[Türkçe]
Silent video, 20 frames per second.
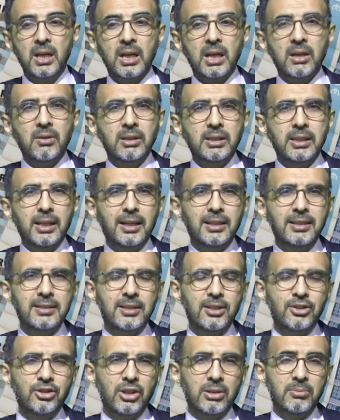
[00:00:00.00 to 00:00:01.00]
Evet değerli
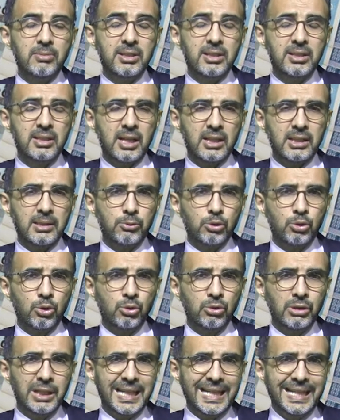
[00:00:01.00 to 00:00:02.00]
izleyicilerimiz sizler de bu
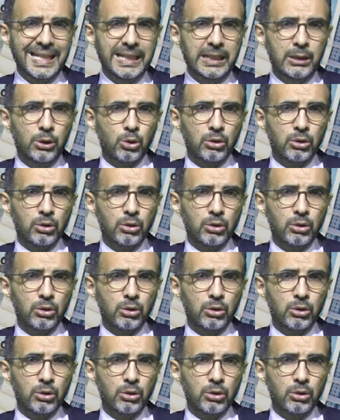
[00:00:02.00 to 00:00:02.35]
konuyla ilgili